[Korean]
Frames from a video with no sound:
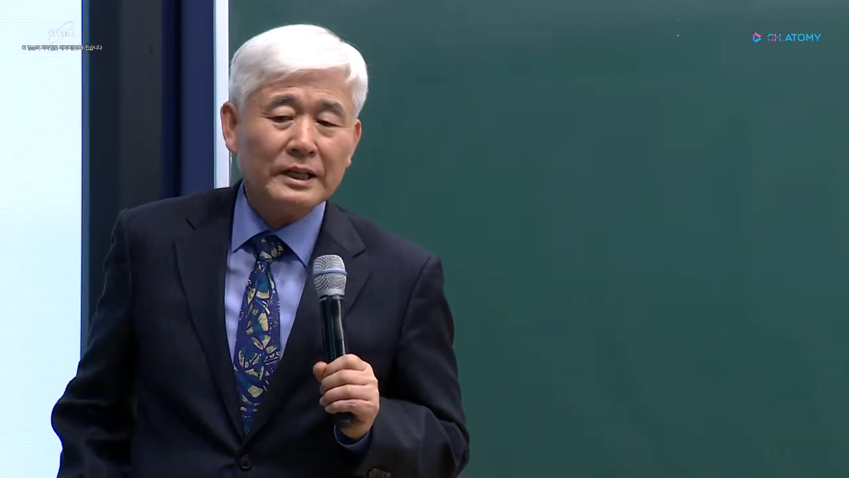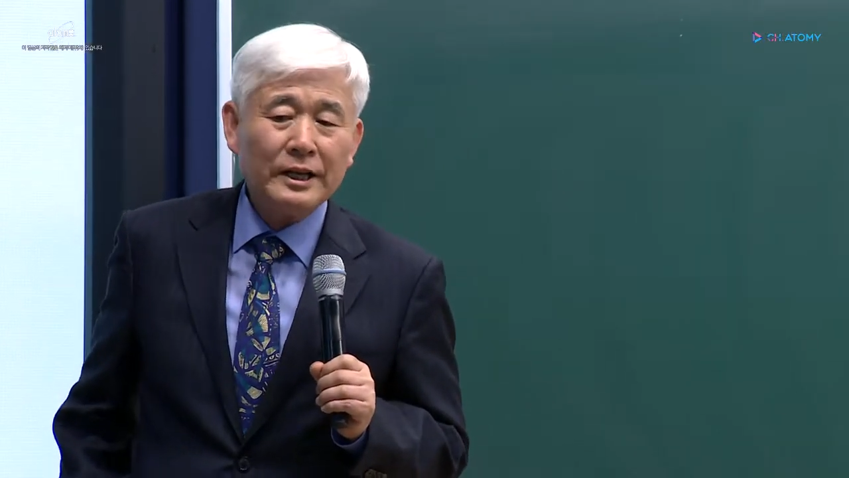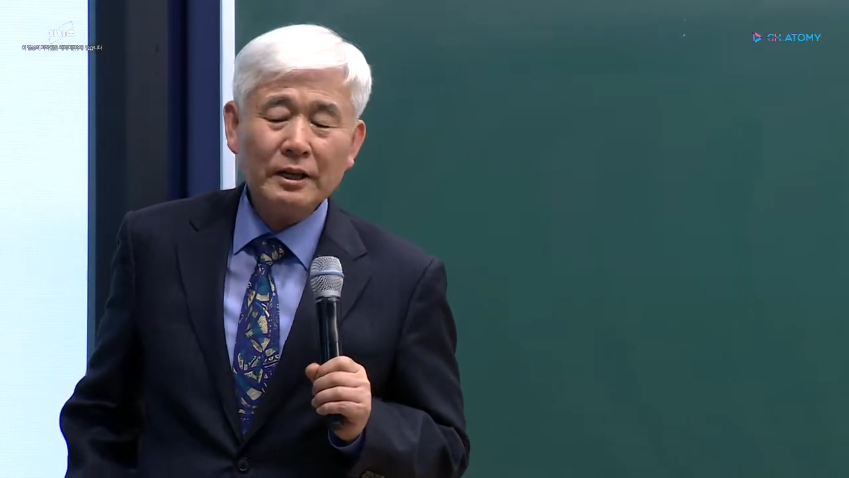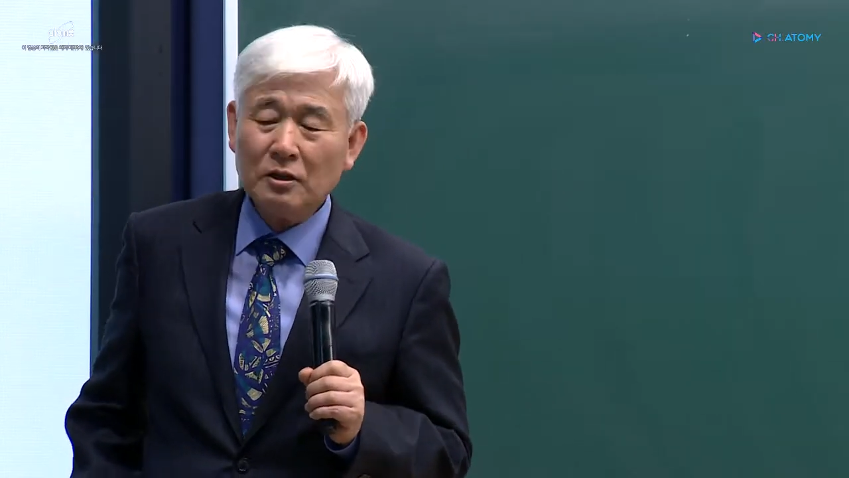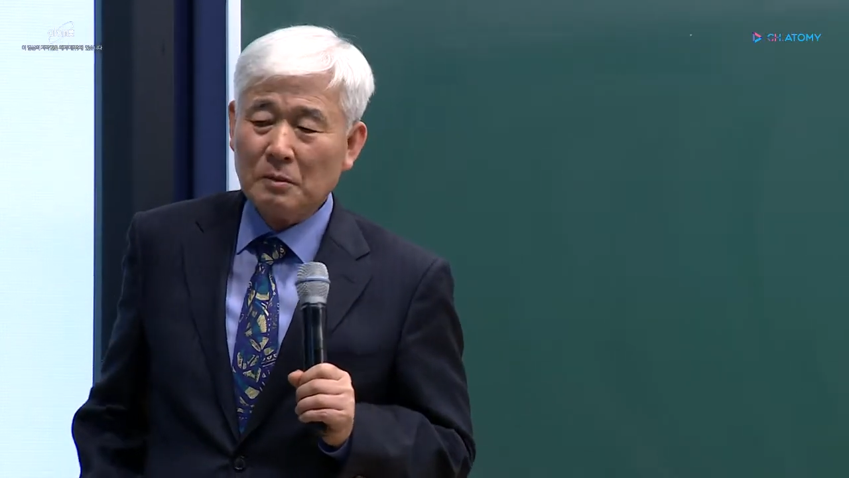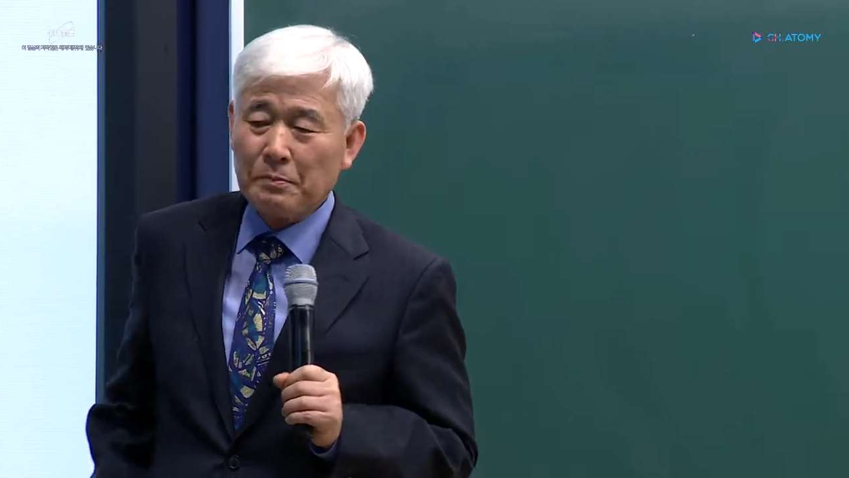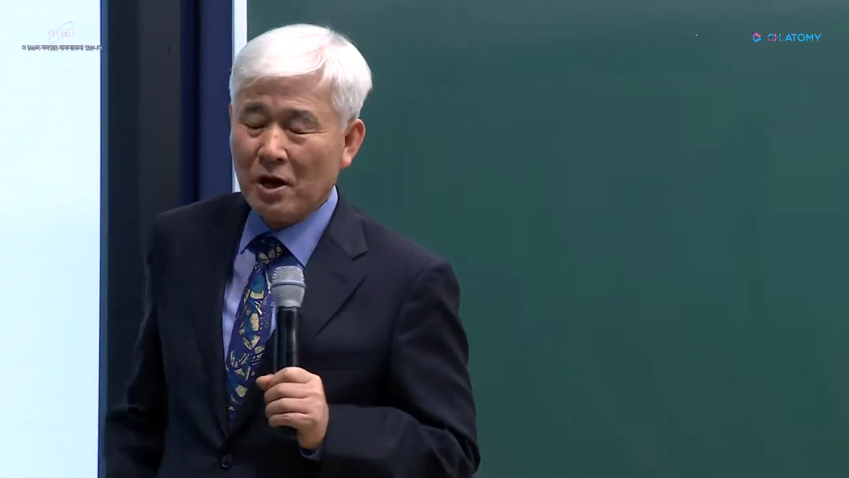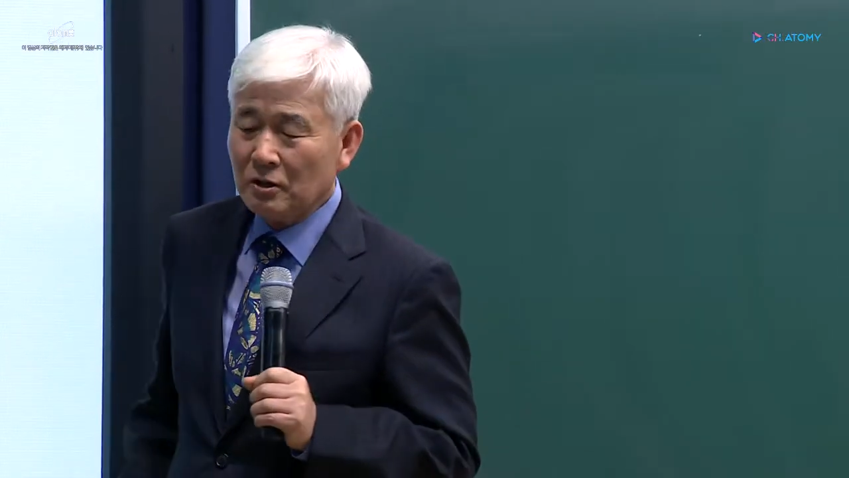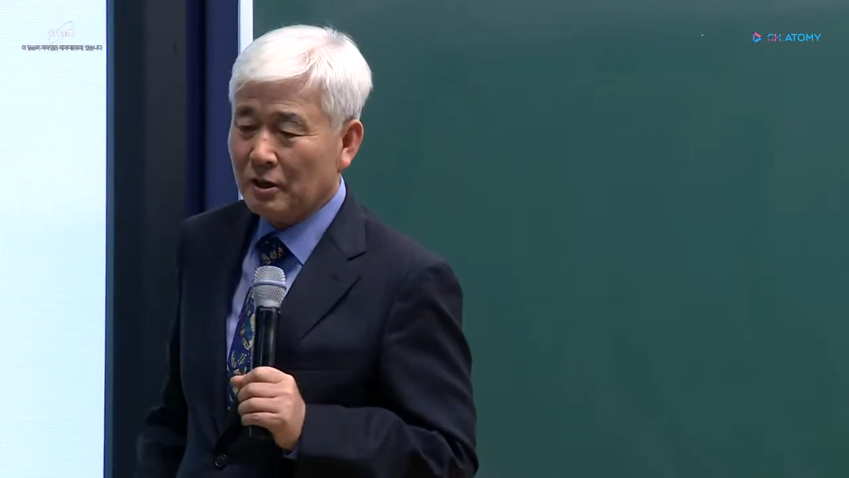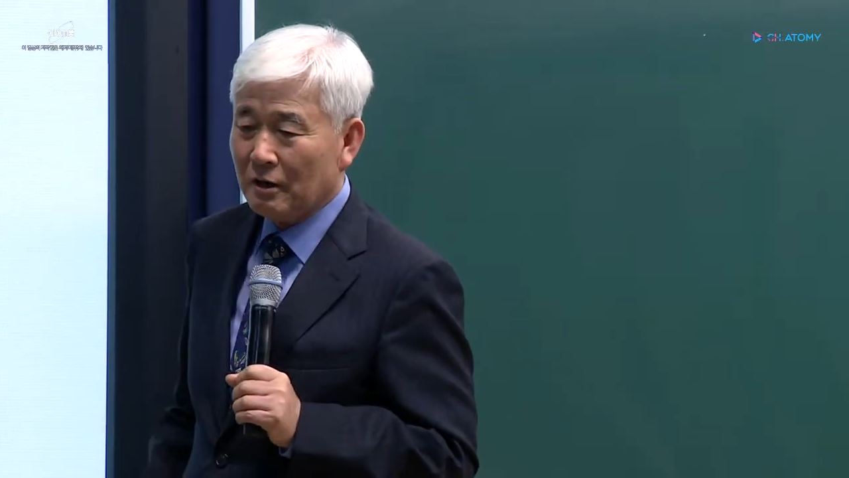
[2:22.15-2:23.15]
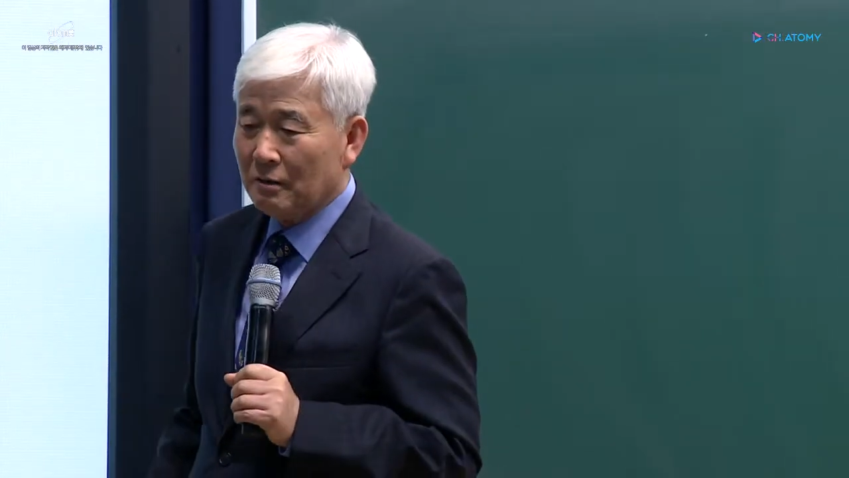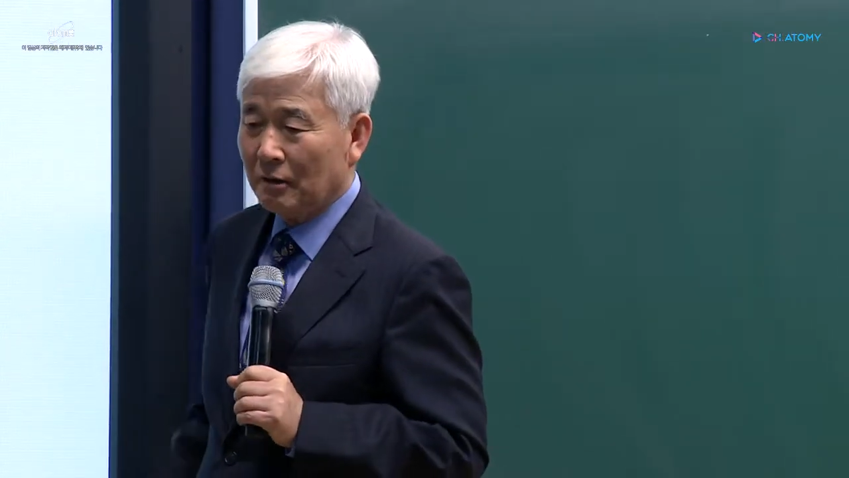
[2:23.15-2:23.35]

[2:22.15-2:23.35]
얘들이 평생을